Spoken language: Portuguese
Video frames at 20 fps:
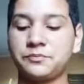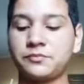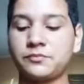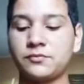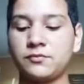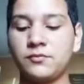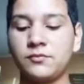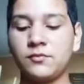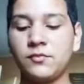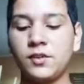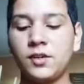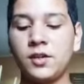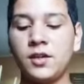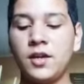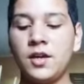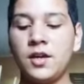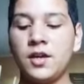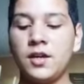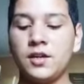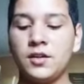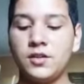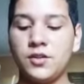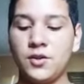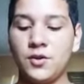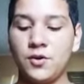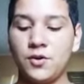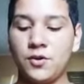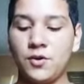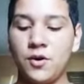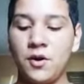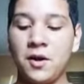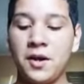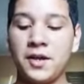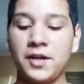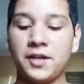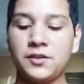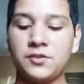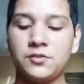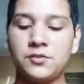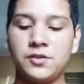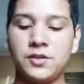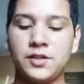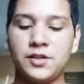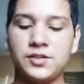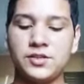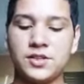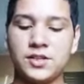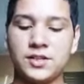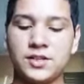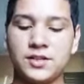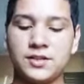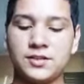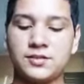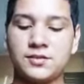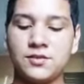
que ocorrem durante a criação de um filho,